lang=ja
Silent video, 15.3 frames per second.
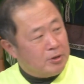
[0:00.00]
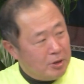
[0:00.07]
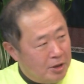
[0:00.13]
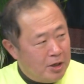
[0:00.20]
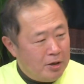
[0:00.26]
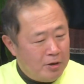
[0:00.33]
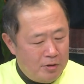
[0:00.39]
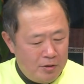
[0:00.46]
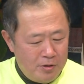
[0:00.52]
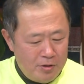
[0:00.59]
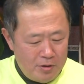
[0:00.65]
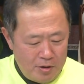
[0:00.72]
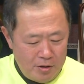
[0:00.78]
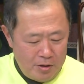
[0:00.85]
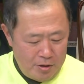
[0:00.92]
してね。よ
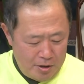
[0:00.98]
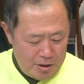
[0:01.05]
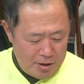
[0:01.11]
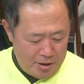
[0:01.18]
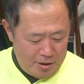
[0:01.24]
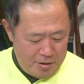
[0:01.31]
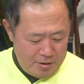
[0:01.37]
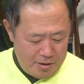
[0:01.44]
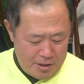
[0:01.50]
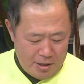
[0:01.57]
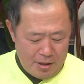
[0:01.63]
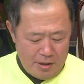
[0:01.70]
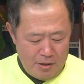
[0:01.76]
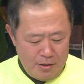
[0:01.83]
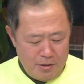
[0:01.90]
かったですね。
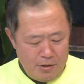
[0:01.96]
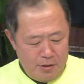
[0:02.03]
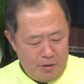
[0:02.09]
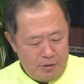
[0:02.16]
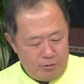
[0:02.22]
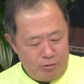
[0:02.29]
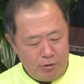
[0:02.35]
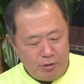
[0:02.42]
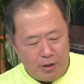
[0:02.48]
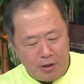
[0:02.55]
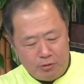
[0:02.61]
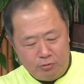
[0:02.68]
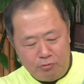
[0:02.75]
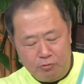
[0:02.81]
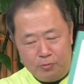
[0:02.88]
はい。それか
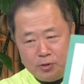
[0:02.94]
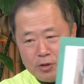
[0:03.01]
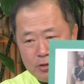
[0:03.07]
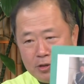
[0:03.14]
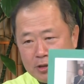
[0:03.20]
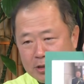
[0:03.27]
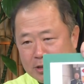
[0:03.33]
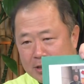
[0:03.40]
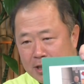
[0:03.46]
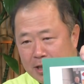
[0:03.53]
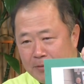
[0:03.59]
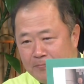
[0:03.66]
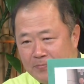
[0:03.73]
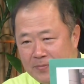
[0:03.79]
らそのお店にはですね、